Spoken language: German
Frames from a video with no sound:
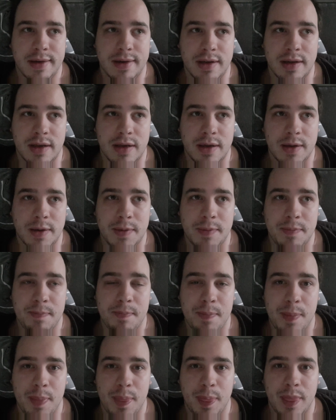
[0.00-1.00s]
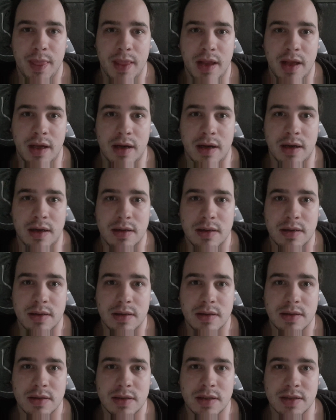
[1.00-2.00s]
äh, ja,
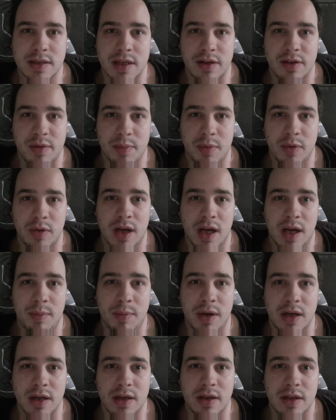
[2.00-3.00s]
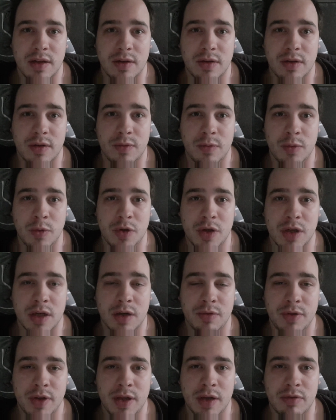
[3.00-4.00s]
das ganze Programm halt. Ich wünsche
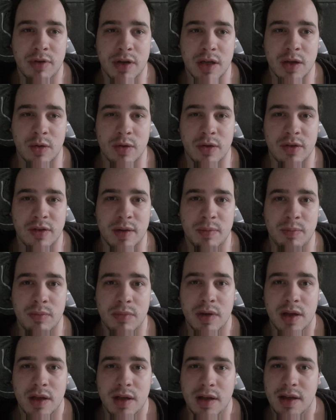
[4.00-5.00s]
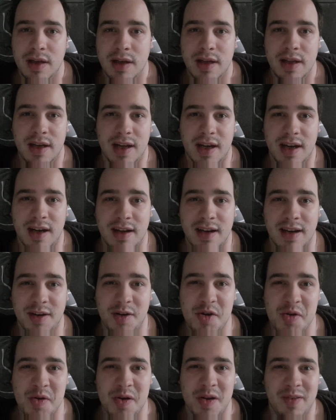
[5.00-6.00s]
euch auf jeden Fall trotzdem im
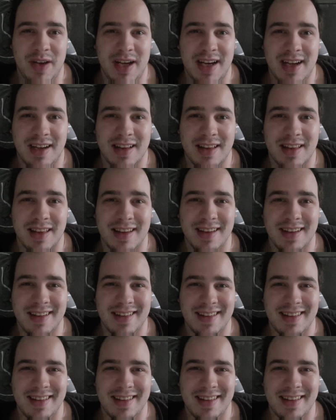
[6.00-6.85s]
Nachhinein schöne Weihnachten.